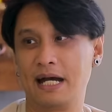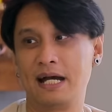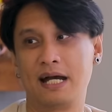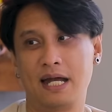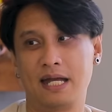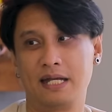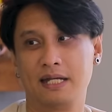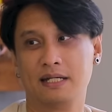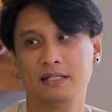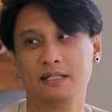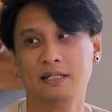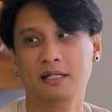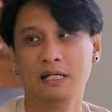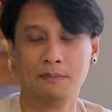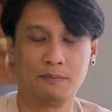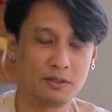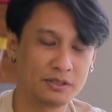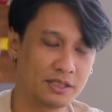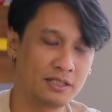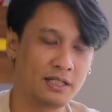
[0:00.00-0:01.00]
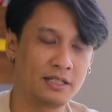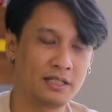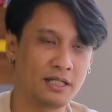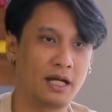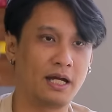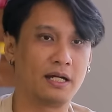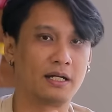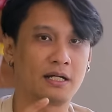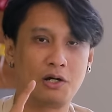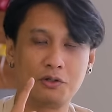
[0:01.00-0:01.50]
ยได้เพราะฉะนั้น
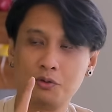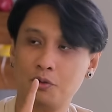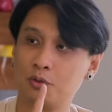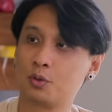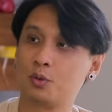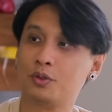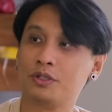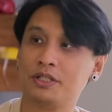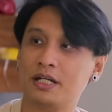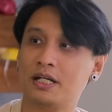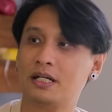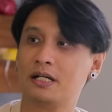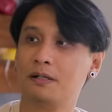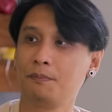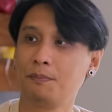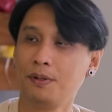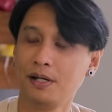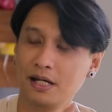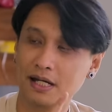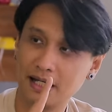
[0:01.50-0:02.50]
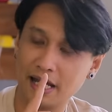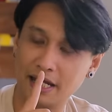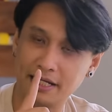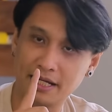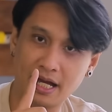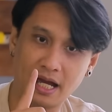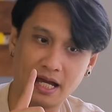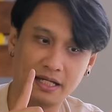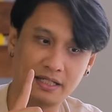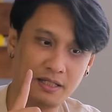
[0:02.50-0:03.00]
เนี่ยเขาลงทุนเยอะเพื่อราย
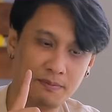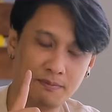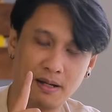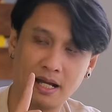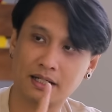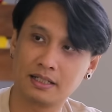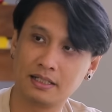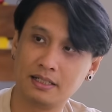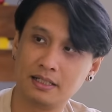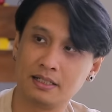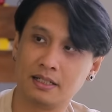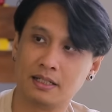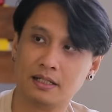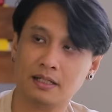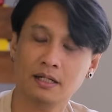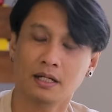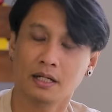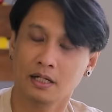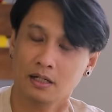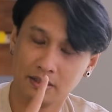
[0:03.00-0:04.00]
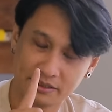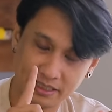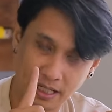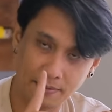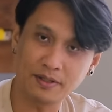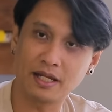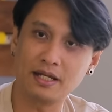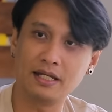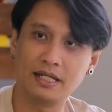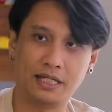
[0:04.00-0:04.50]
ได้ที่มากขึ้นแช
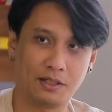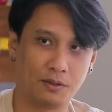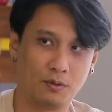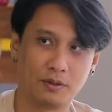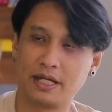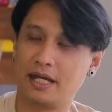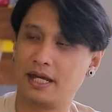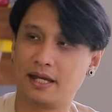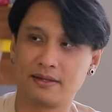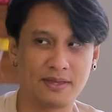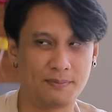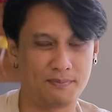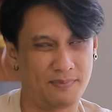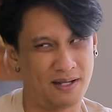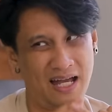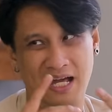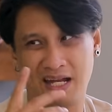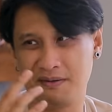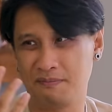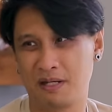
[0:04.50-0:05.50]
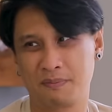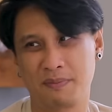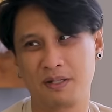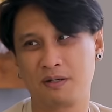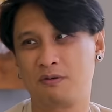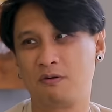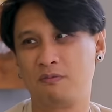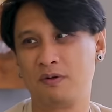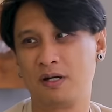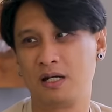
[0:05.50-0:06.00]
มป์ไทยลีกโอเค10ล้านมันไม่
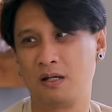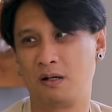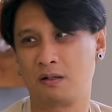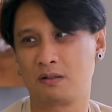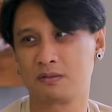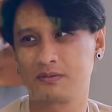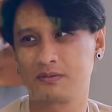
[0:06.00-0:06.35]
โคเวอร์หรอก